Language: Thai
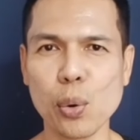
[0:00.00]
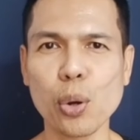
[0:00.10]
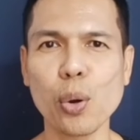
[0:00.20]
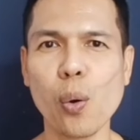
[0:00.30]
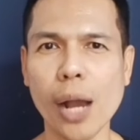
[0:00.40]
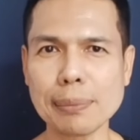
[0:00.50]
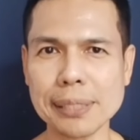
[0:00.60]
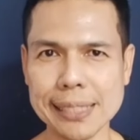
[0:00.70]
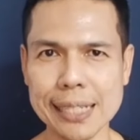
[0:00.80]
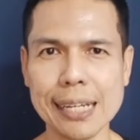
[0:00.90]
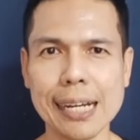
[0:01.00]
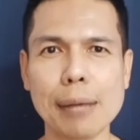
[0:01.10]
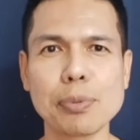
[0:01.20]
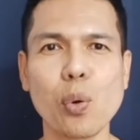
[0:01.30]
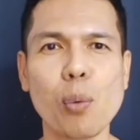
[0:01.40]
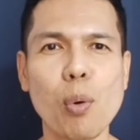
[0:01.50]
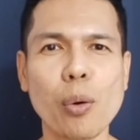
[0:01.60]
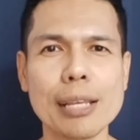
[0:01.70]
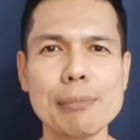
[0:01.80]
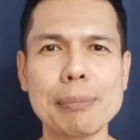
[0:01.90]
ลดลงครับ ซึ่งครับส่ง
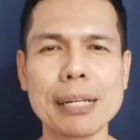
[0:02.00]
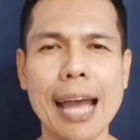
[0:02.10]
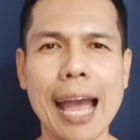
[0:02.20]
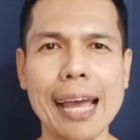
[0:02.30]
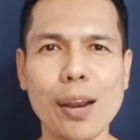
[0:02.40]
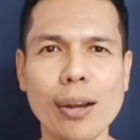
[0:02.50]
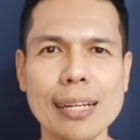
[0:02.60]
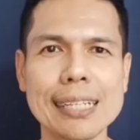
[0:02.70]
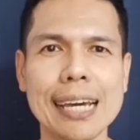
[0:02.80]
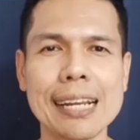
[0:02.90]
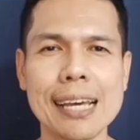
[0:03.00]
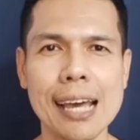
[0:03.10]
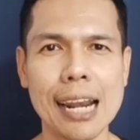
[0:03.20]
ผลให้มีปัญหาหลอดเลือด